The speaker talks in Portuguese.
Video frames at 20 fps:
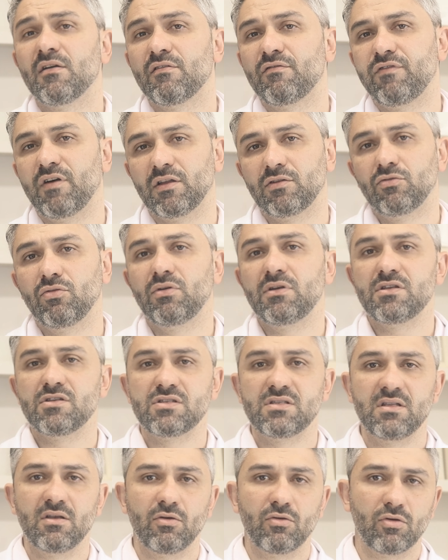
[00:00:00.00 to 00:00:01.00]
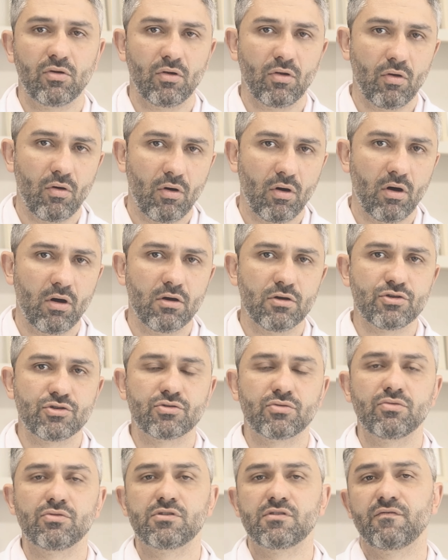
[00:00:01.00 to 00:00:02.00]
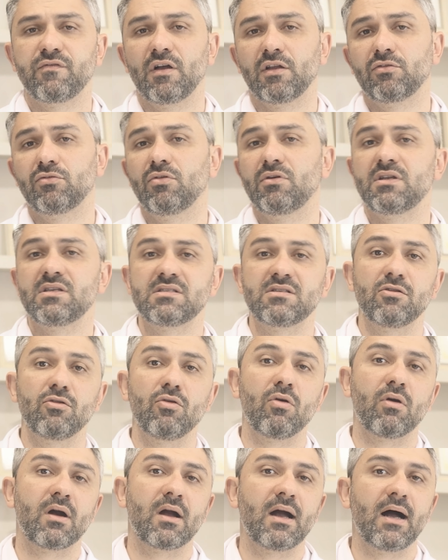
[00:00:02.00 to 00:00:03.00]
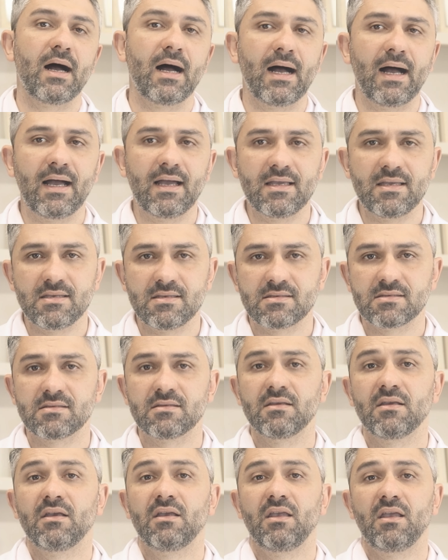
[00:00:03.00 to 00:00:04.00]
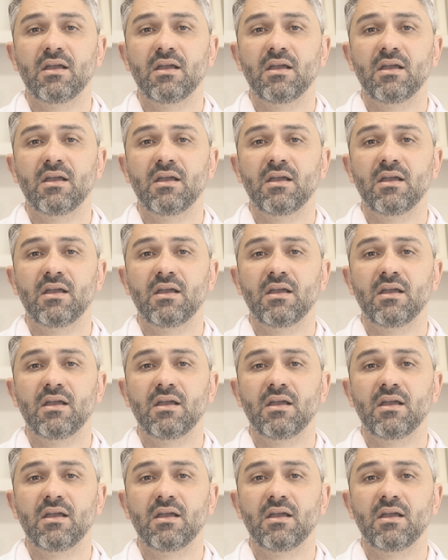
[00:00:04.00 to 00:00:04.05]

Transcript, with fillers: fatores neurológicos, fatores locais,